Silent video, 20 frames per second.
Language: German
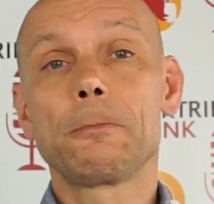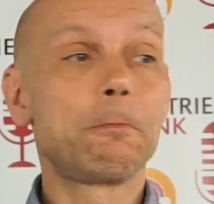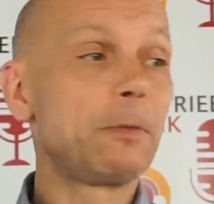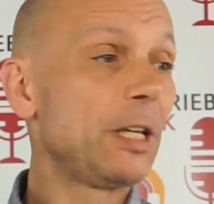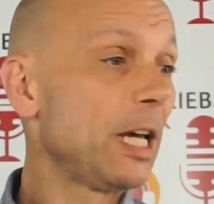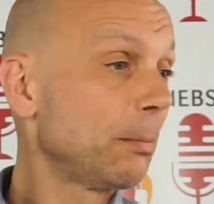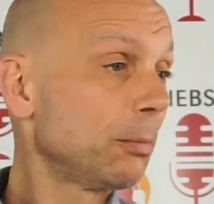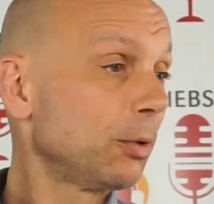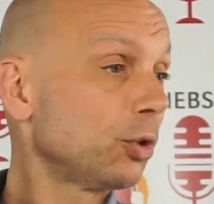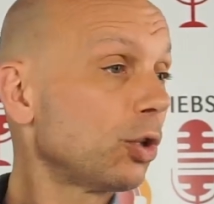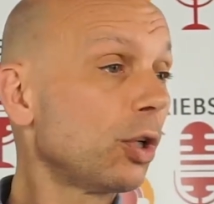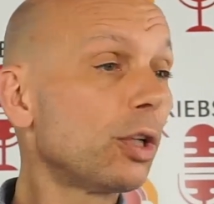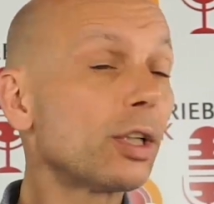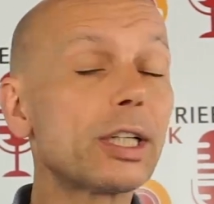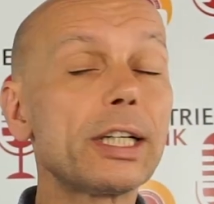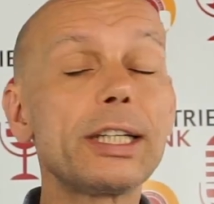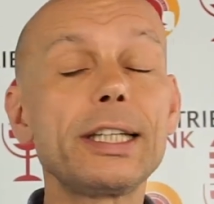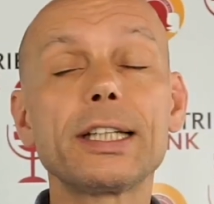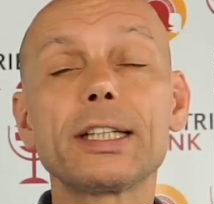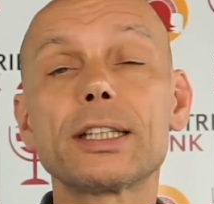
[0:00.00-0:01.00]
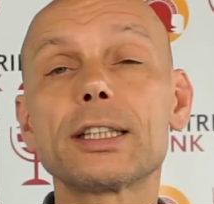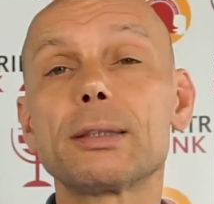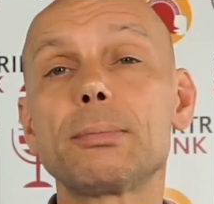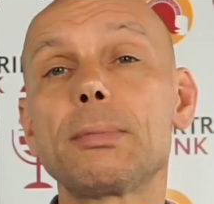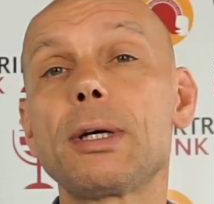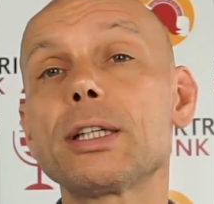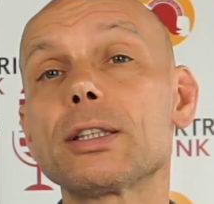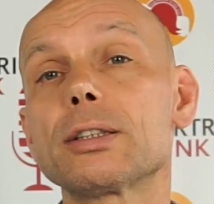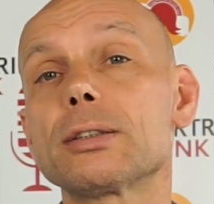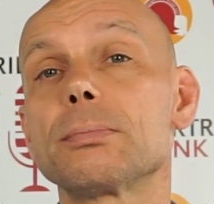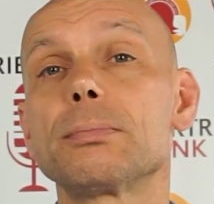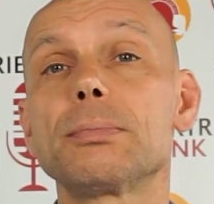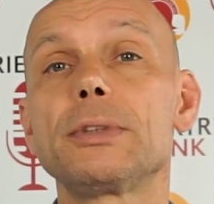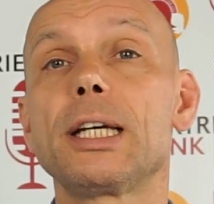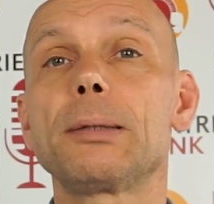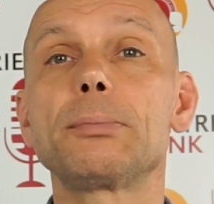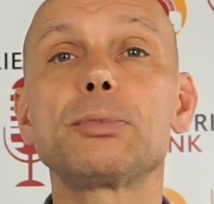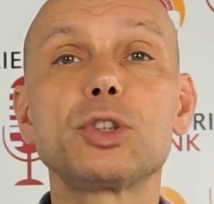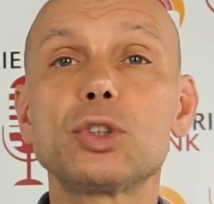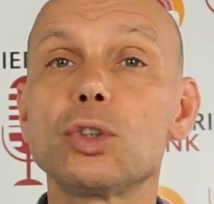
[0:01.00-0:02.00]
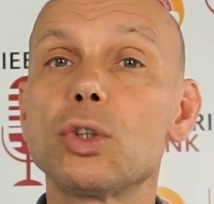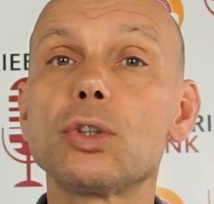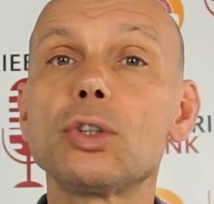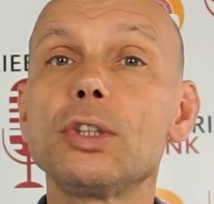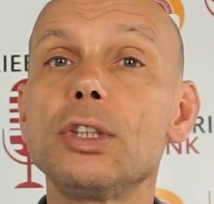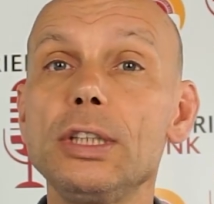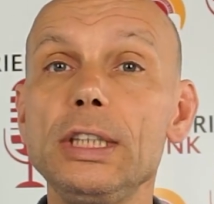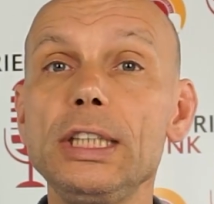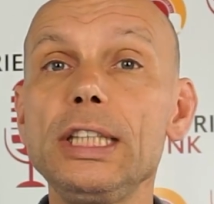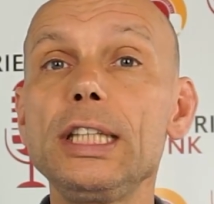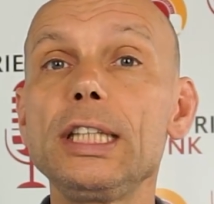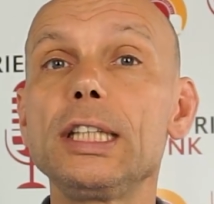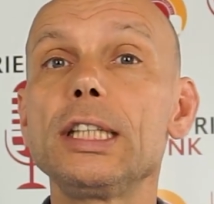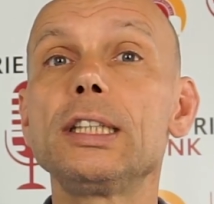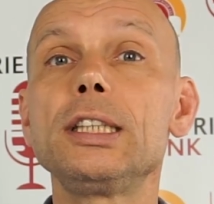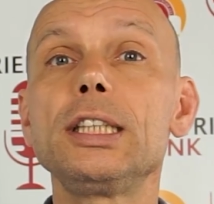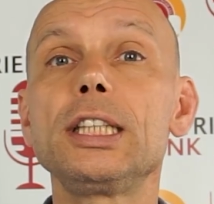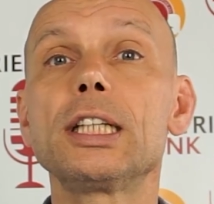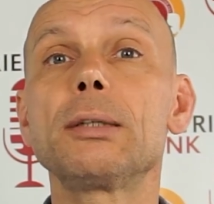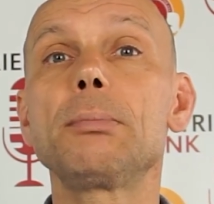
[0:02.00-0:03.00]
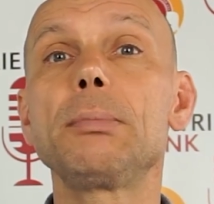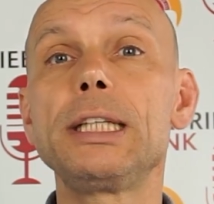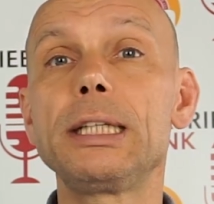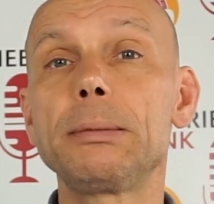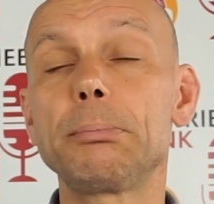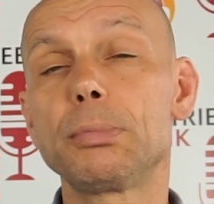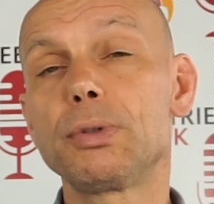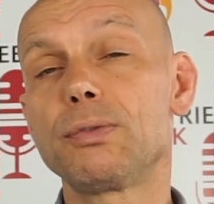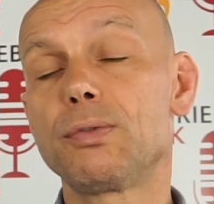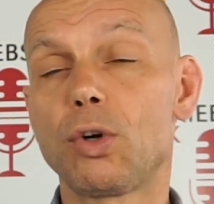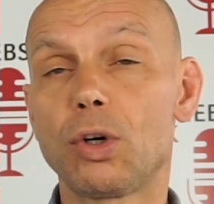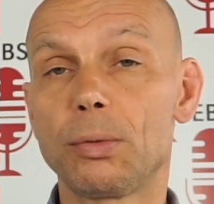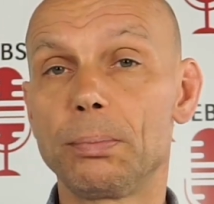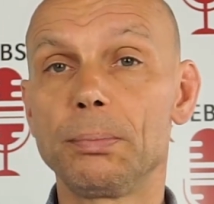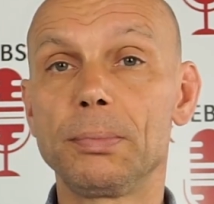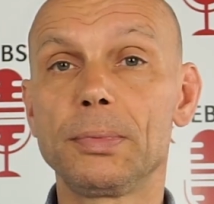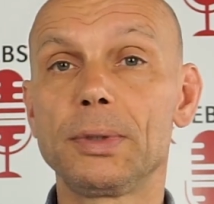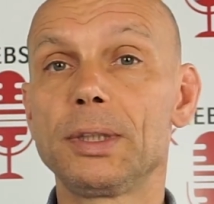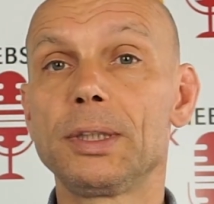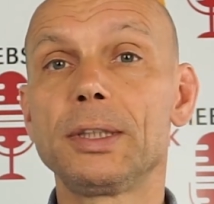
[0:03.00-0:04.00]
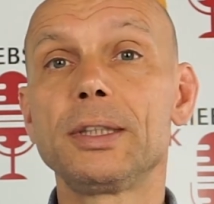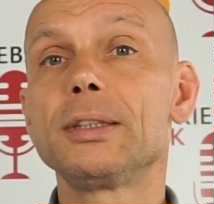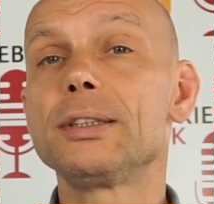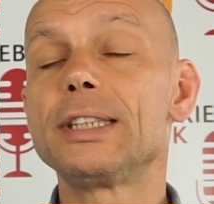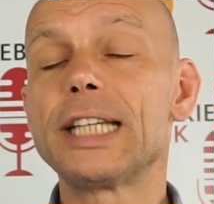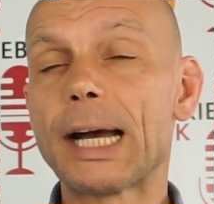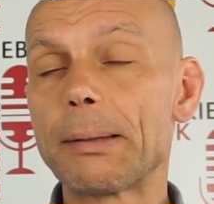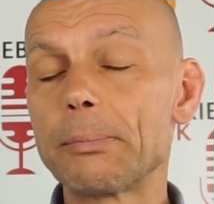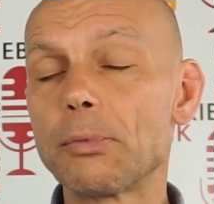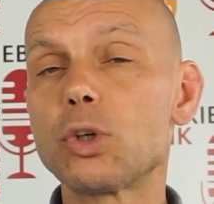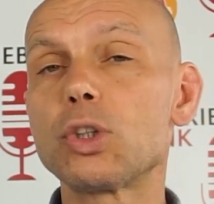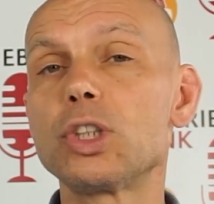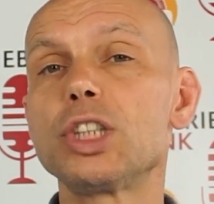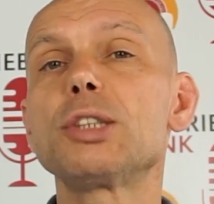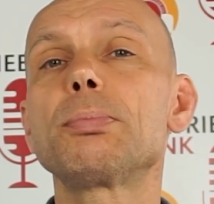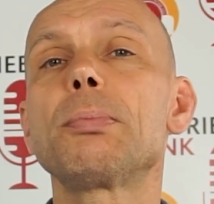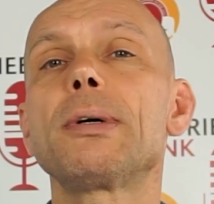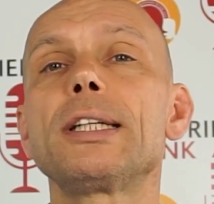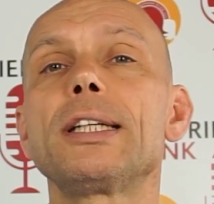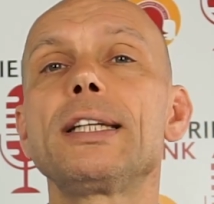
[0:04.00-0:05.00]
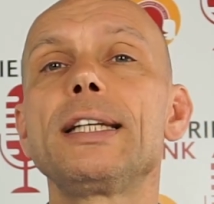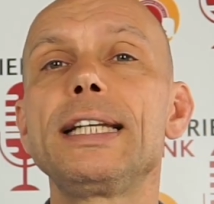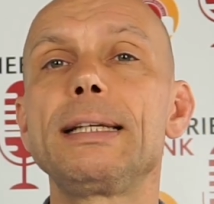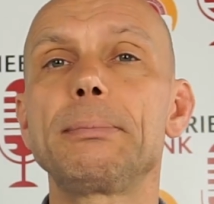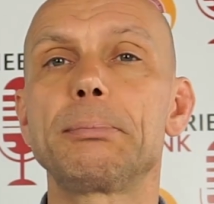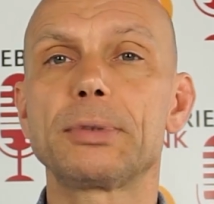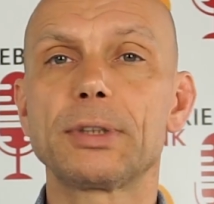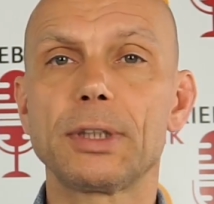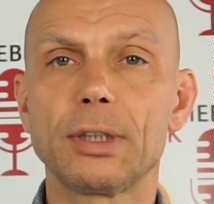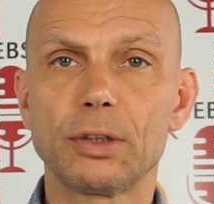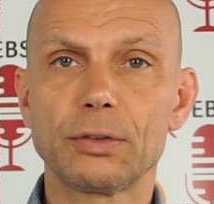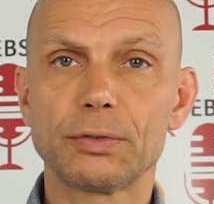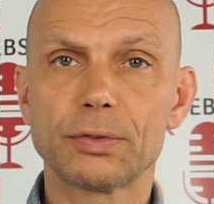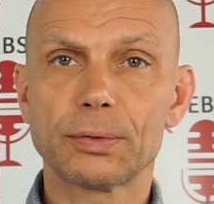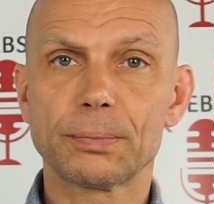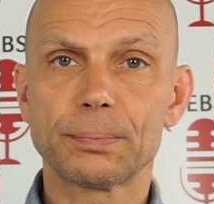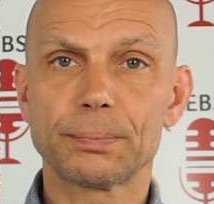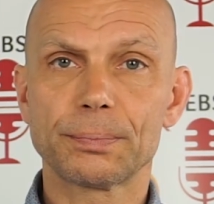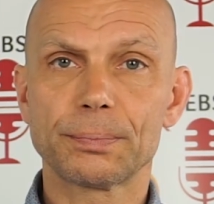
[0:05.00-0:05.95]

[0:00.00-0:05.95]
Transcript: die haben eine tolle Karriere gemacht, die haben sich noch nie in ihrem Leben beworben. Die haben noch nicht mal einen Lebenslauf.